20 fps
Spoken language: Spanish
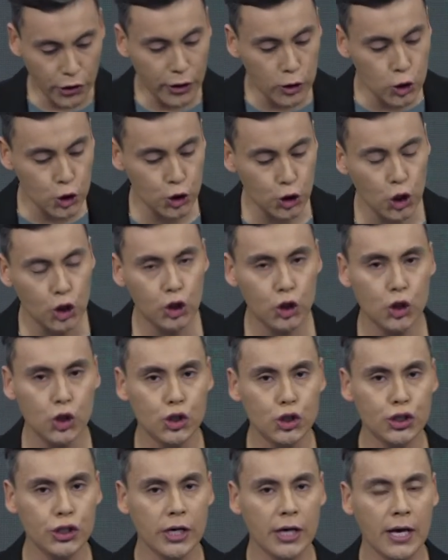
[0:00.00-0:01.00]

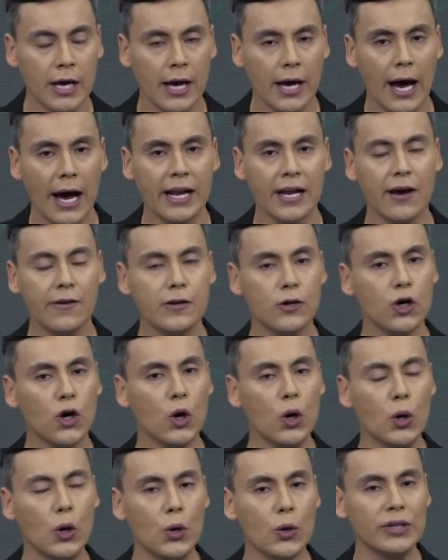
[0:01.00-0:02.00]
nosotros han
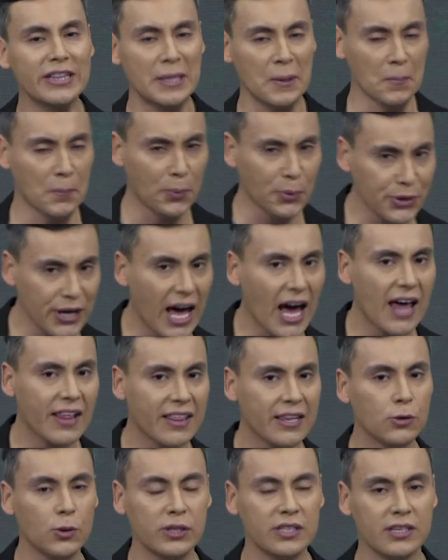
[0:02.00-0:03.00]
habido temporadas de
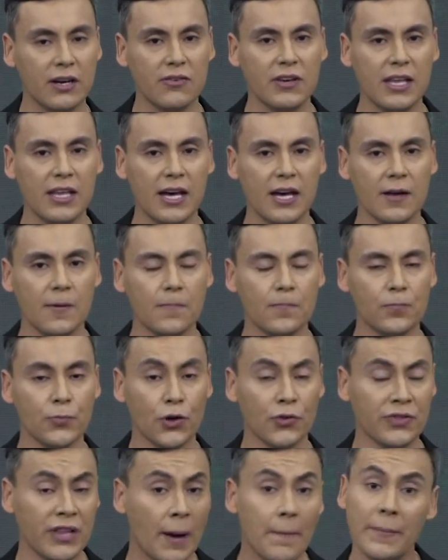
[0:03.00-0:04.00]
nuestra vida
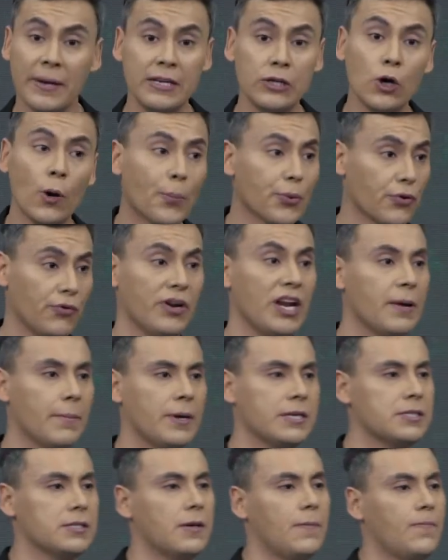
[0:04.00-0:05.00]
donde han venido problemas,